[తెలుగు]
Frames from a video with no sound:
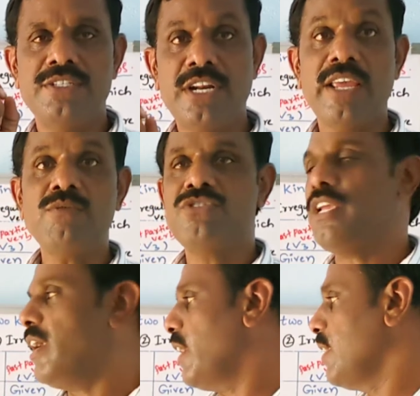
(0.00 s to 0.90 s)
డ్రైవ్
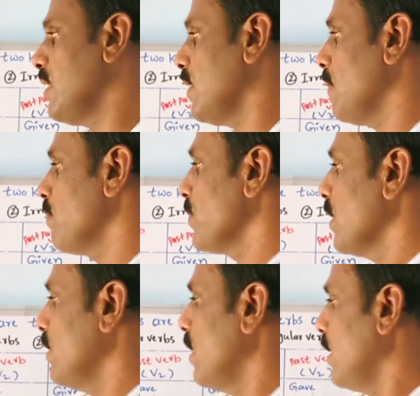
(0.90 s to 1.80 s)
చేయడాన్ని
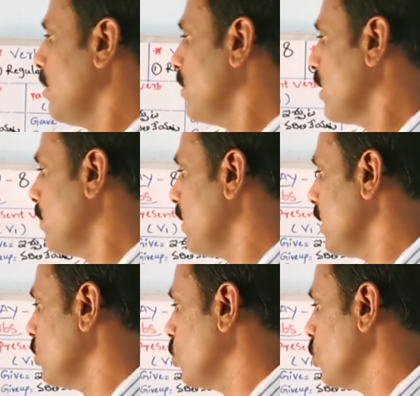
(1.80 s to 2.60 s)
దాన్ని ఏమంటామంటే